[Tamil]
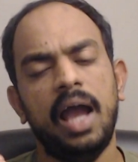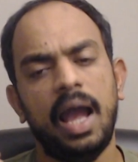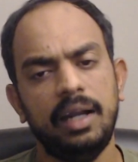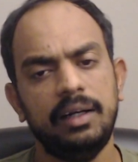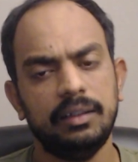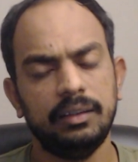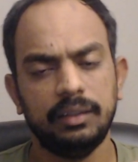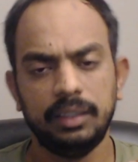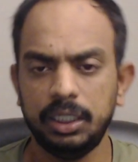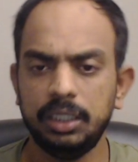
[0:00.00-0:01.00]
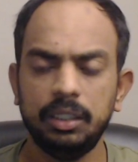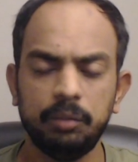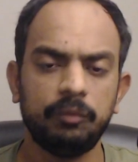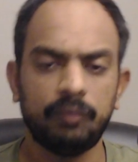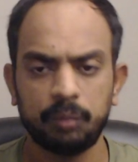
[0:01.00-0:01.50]
அண்டு இதில்
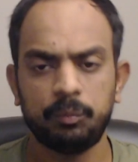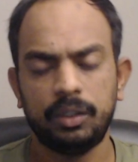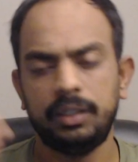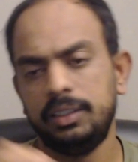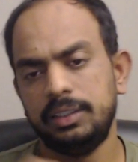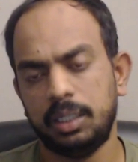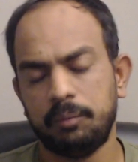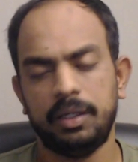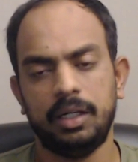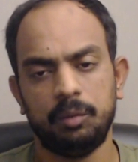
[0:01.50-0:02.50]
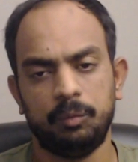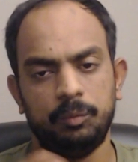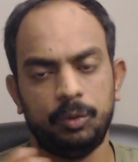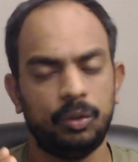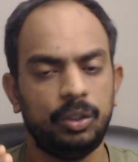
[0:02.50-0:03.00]
இப்போ வரப்போகிற ட்ரெண்ட்ஸ் என்ன மாதிரி இருக்க போகுது
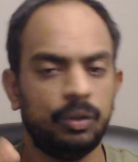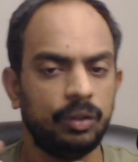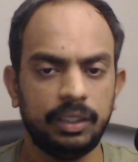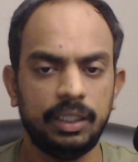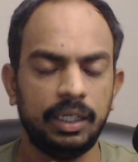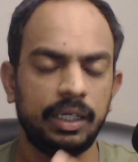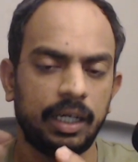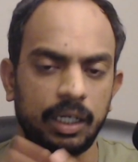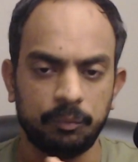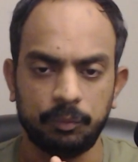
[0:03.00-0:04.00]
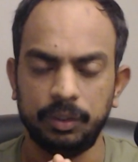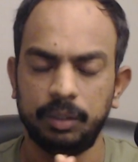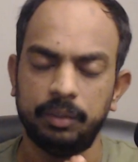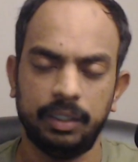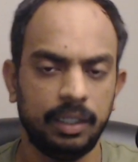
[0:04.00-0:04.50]
இப்போ டுவெண்ட்டி டுவெண்ட்டி த்ரீல என்ன நடக்க போகுது அப்படின்னா